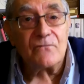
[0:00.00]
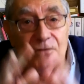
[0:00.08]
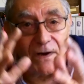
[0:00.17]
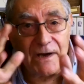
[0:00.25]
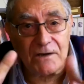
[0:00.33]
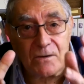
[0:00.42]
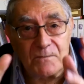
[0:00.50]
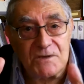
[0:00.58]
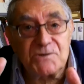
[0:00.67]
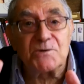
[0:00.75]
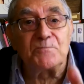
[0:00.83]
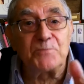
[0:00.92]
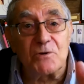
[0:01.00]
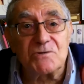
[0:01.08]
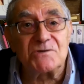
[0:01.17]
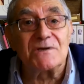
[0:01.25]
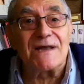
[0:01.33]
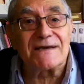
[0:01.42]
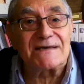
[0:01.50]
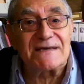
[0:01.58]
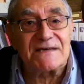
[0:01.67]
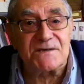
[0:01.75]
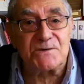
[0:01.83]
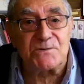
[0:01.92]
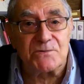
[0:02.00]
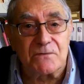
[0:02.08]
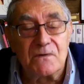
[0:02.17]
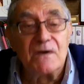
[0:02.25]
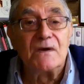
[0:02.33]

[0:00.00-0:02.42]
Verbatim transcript: Voilà comment se pose la question.